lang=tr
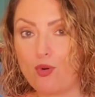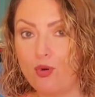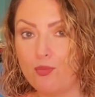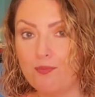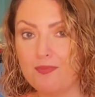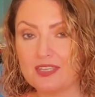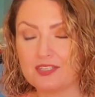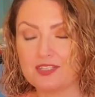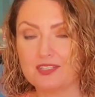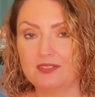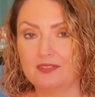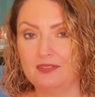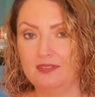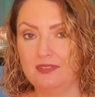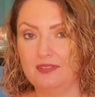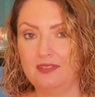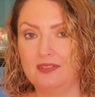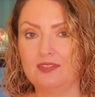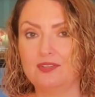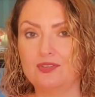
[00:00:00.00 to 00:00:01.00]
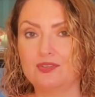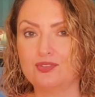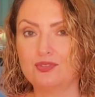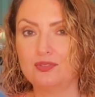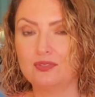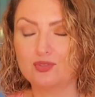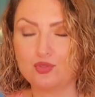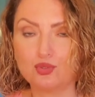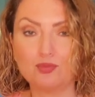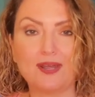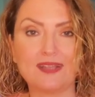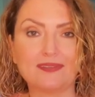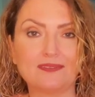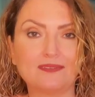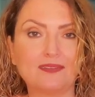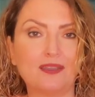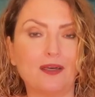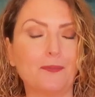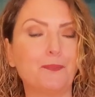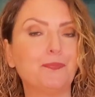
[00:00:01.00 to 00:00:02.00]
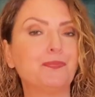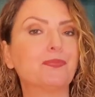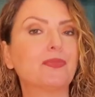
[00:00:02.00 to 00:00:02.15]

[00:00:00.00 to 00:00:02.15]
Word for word: 11 e, Şubat'ta.